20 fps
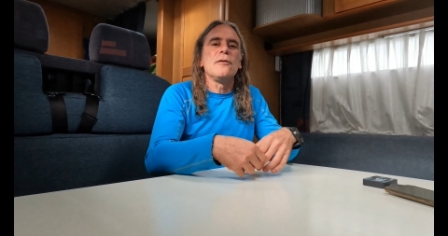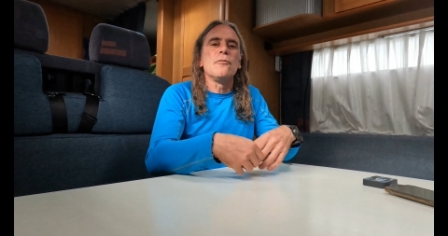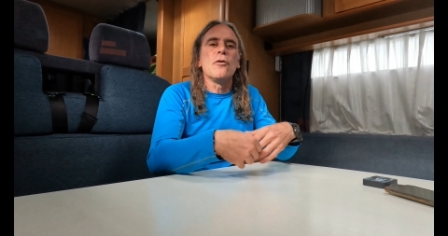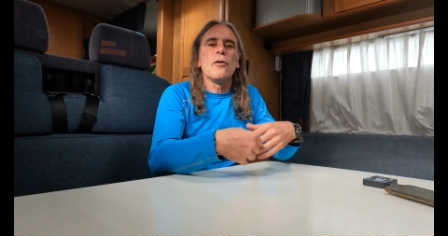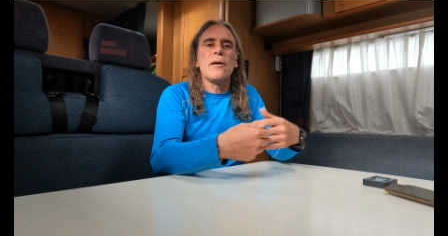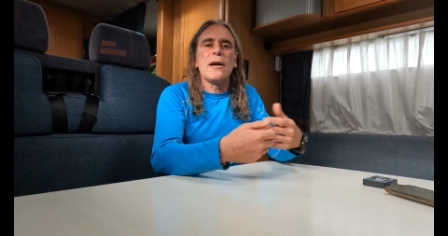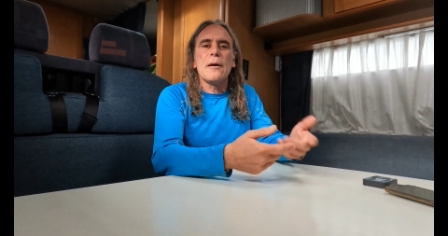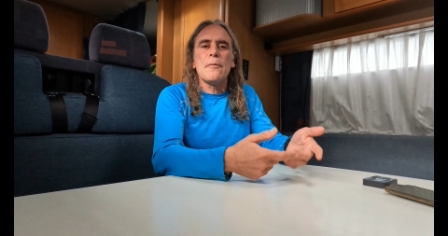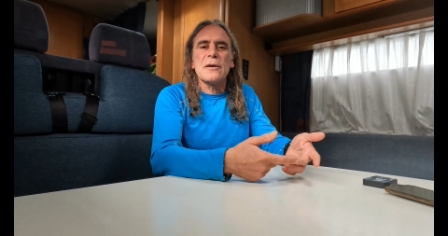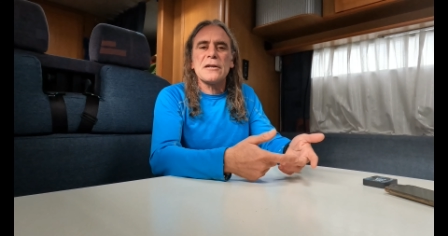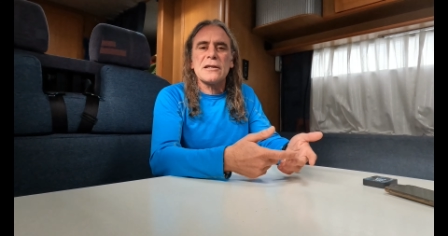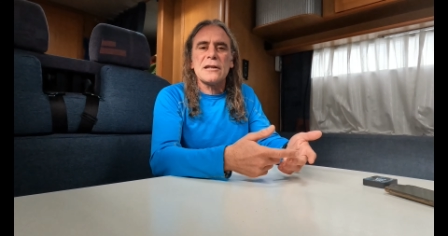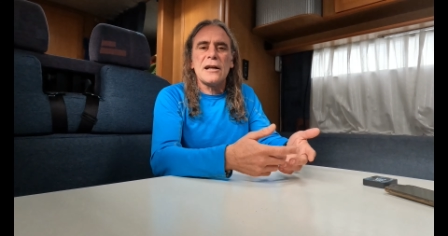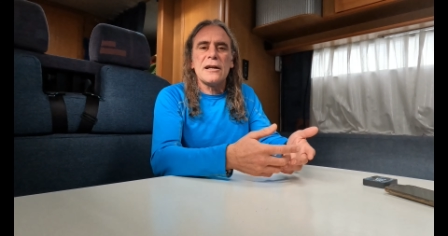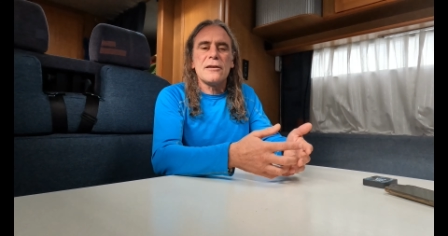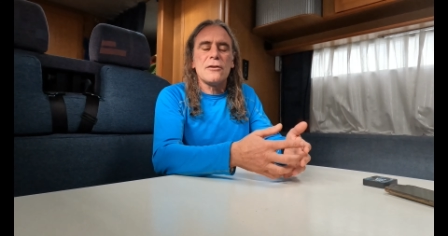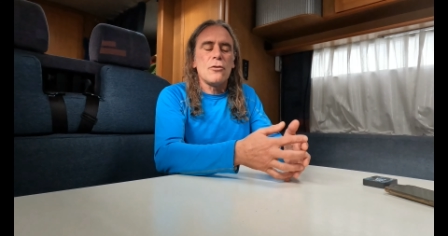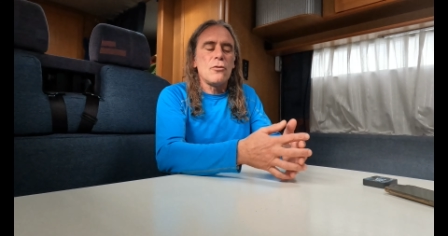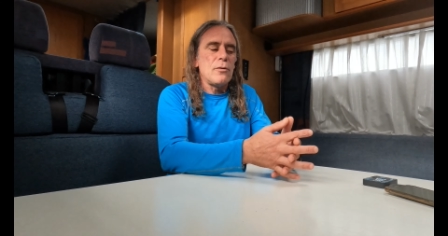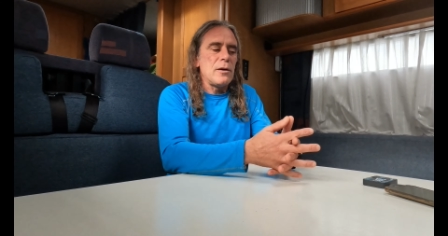y volver a pasar
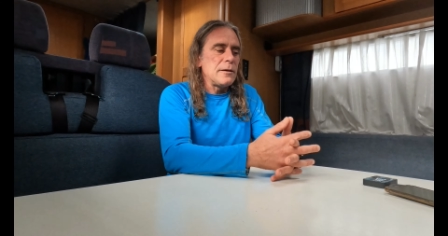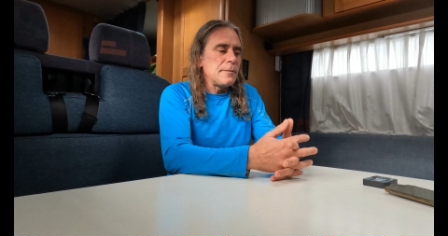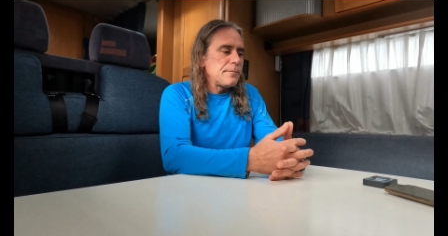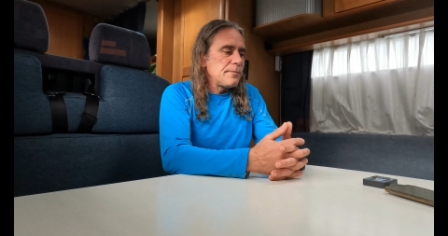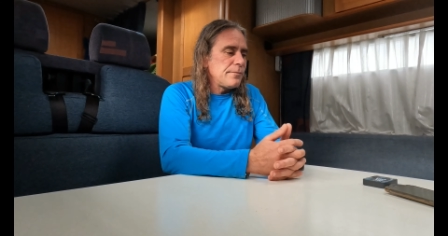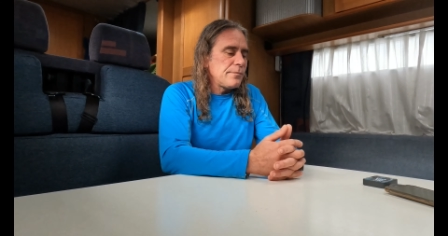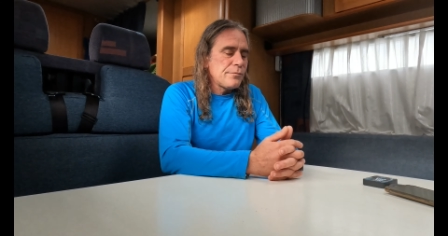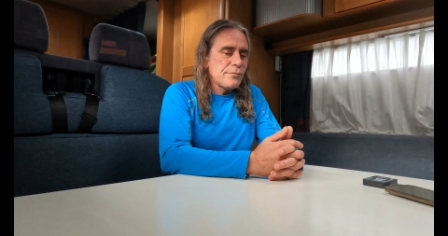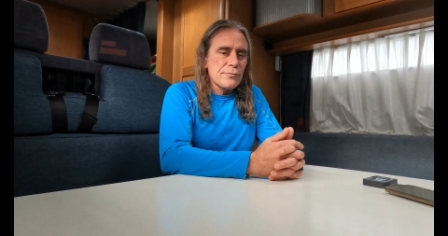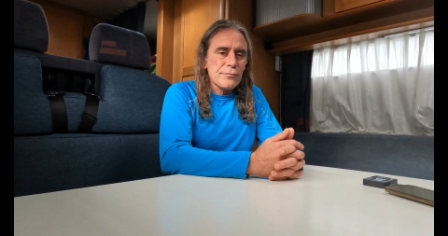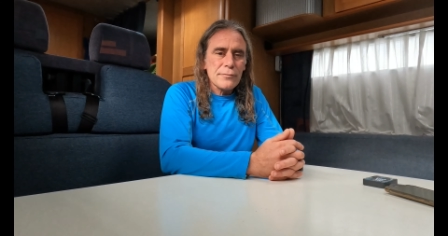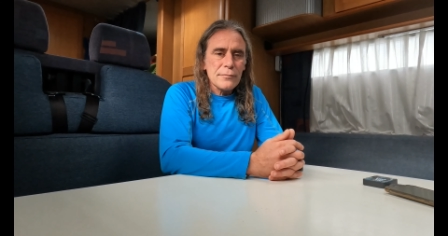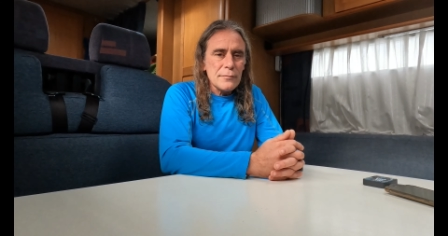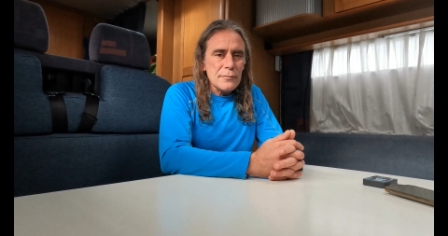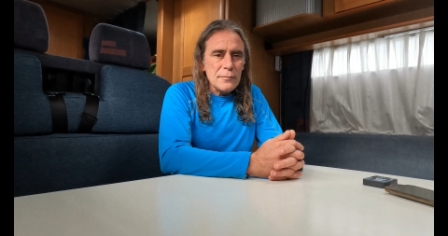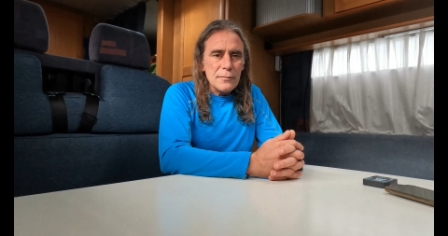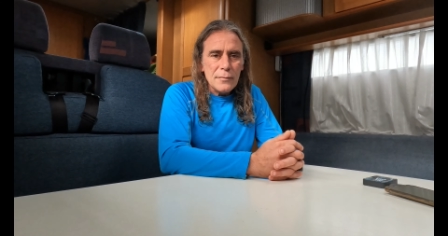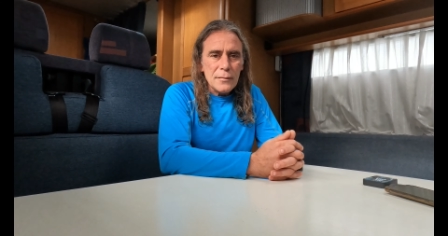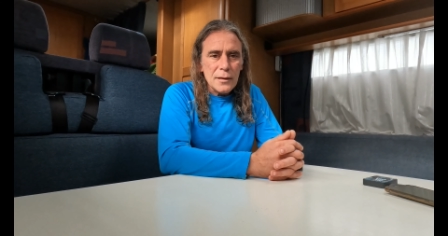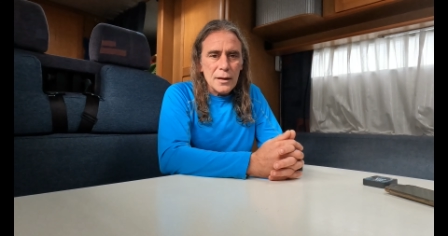la ITV.
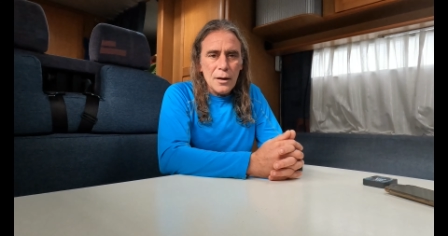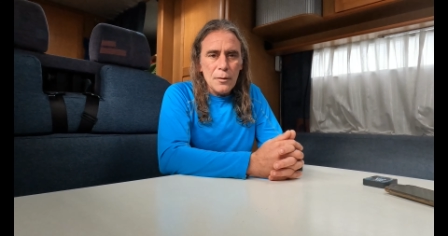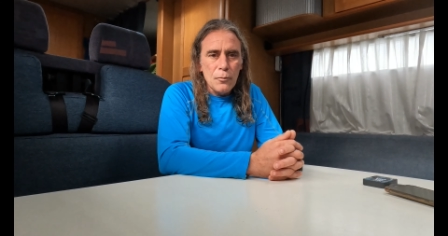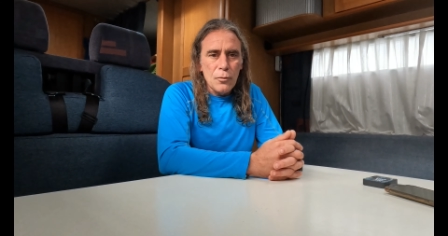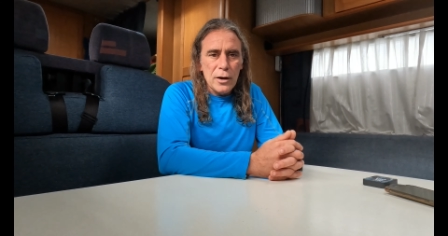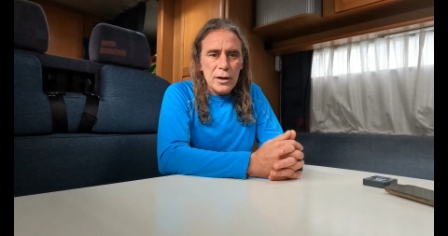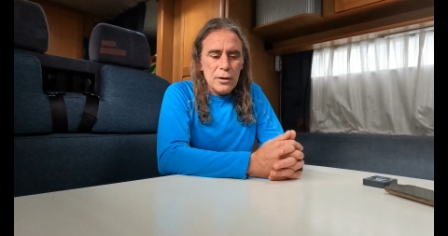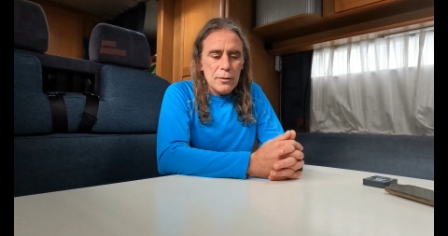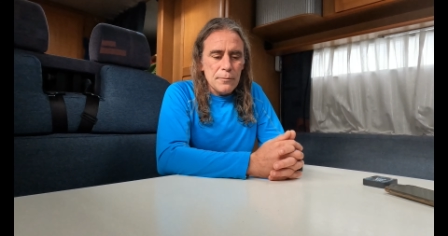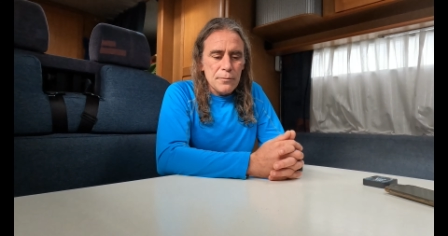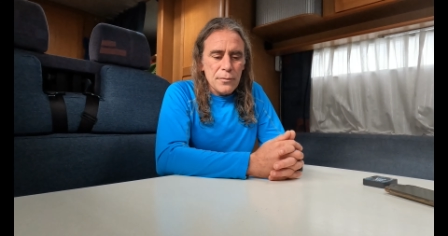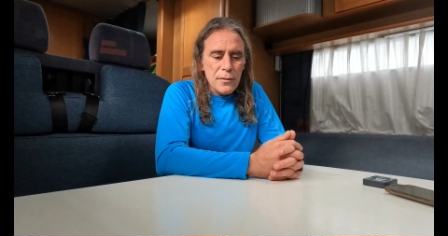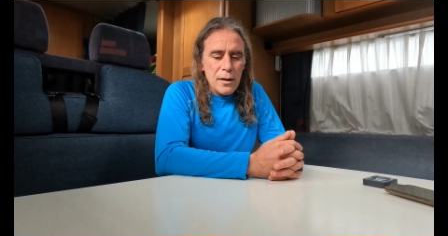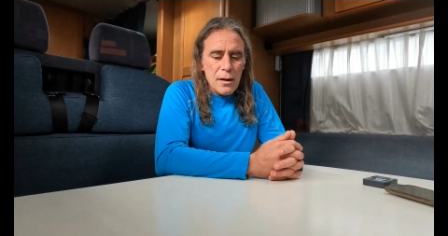Bueno,